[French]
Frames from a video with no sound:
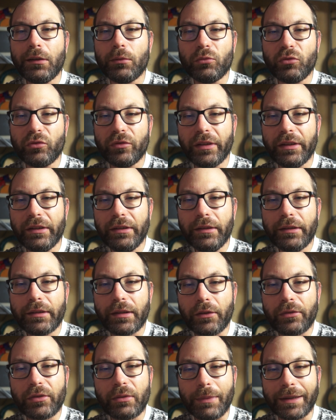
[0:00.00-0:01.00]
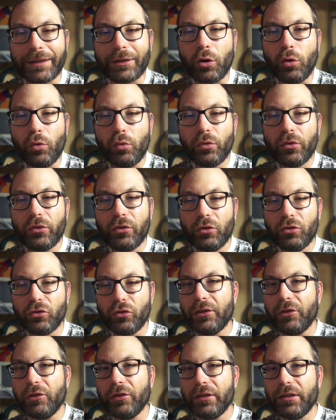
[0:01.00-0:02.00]
Comme je vous ai dit, ça fait maintenant 11 ans
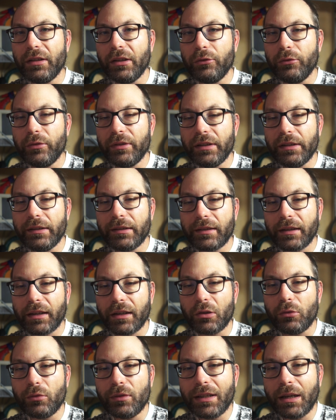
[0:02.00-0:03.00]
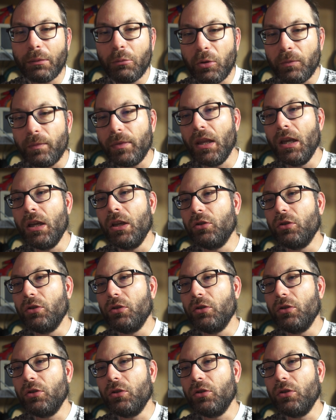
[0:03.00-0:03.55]
que je les utilise très régulièrement.